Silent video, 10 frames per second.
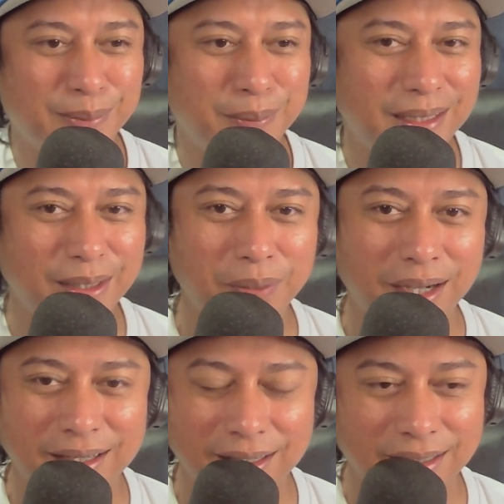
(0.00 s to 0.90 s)
Sobrang
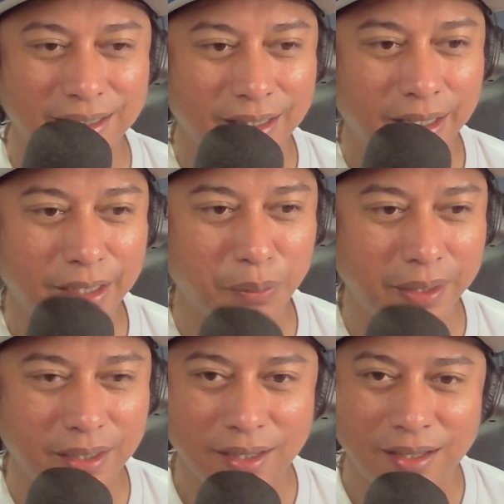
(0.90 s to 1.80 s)
liwanag eh.
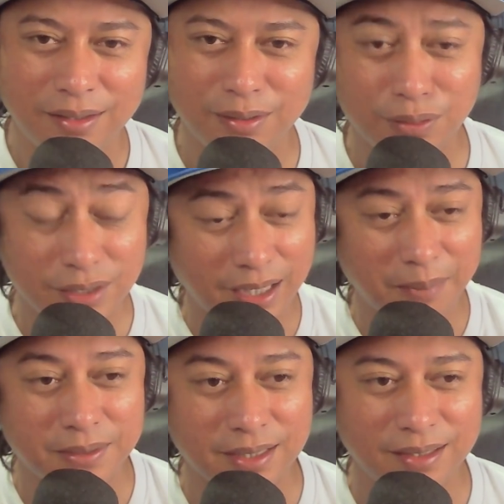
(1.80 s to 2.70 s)
Anyway, yun si
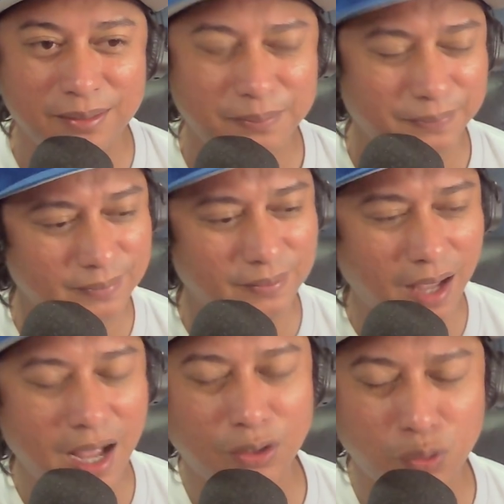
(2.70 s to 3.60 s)
Damsa, no?
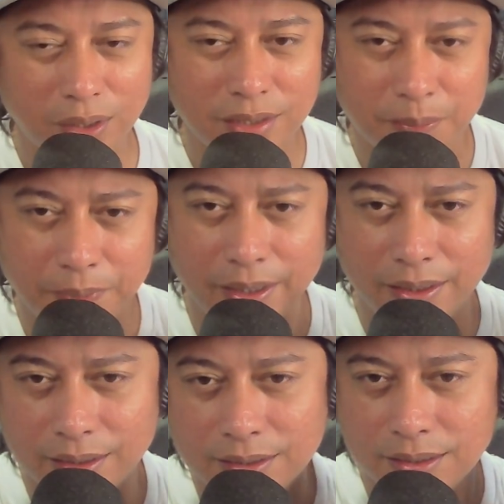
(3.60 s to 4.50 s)
Naatuwa siya
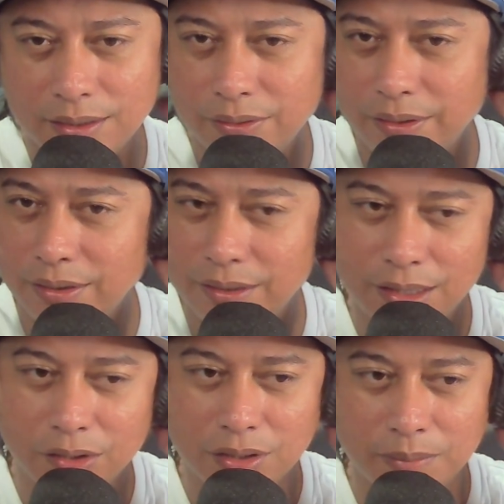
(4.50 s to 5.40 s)
pakinggan sa ano eh.
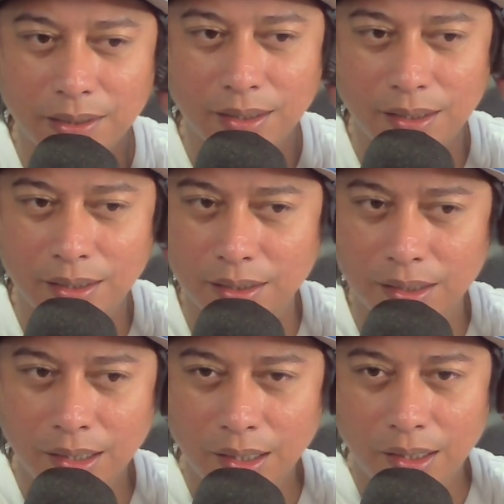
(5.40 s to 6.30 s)
Isa to sa mga
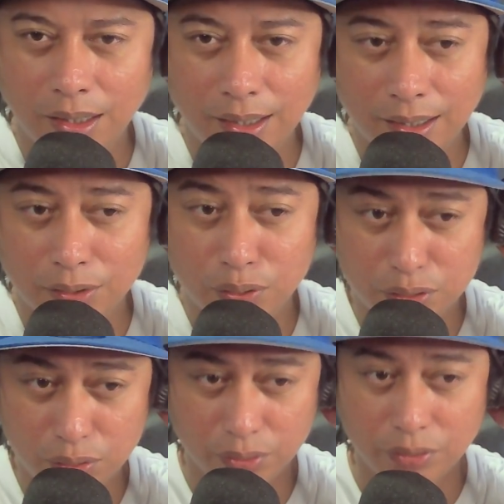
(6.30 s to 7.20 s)
uh,
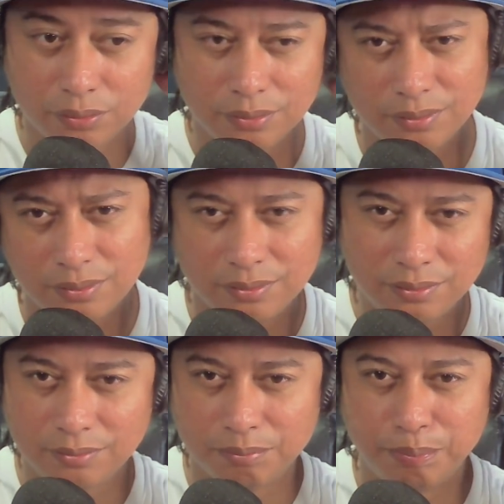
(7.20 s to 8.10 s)
gusto ko yung
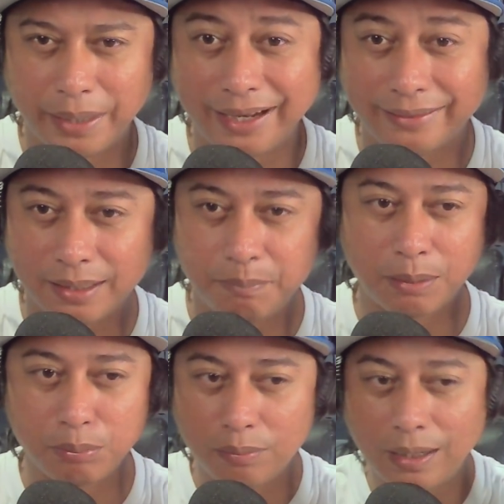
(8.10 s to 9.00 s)
banatan
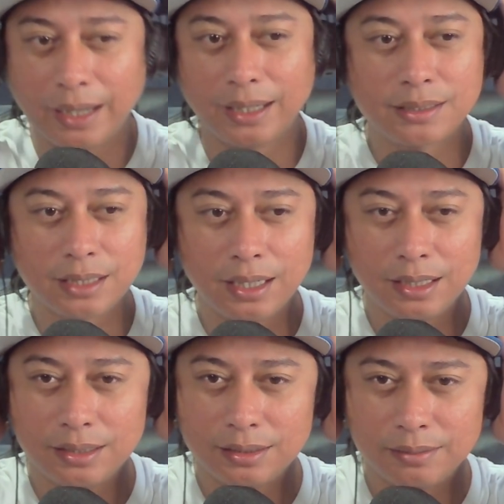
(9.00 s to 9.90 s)
pag bumanat sa
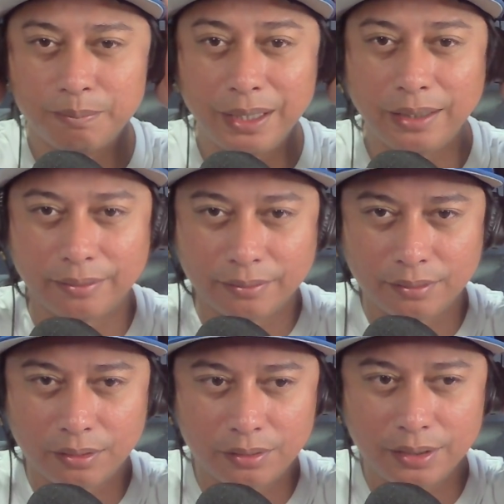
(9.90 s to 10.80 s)
beat.
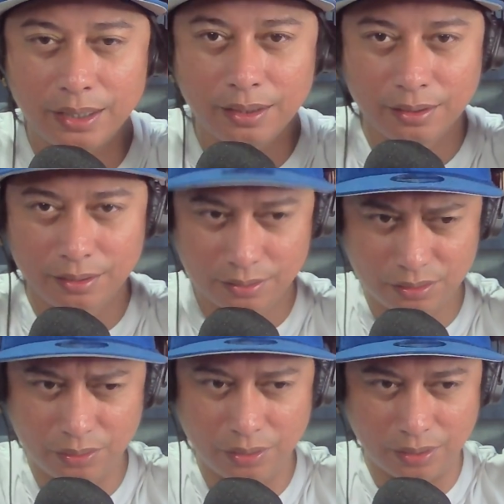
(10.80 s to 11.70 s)
Okay?
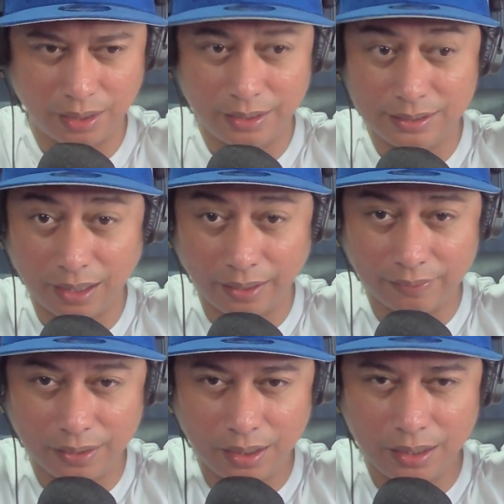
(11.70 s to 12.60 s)
So yun,
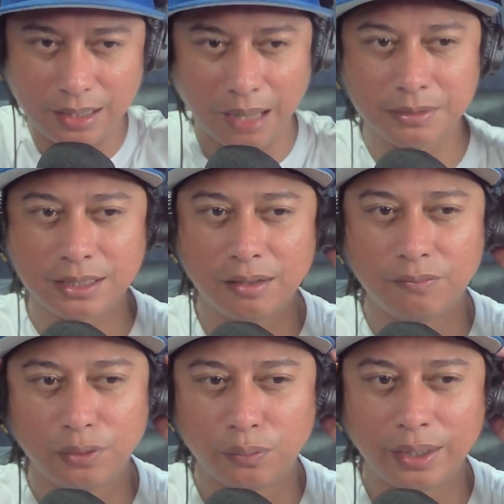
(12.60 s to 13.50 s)
strength ni
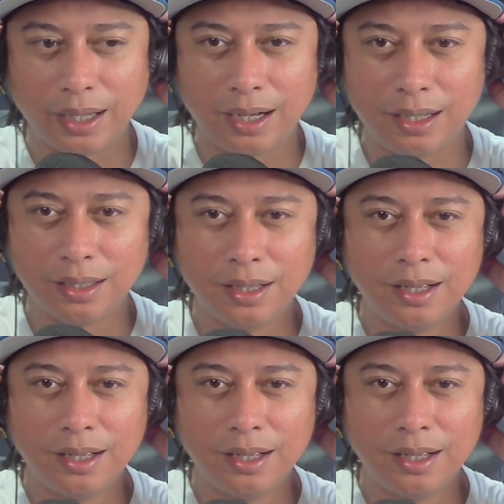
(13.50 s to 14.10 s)
Damsang Flow kaya nga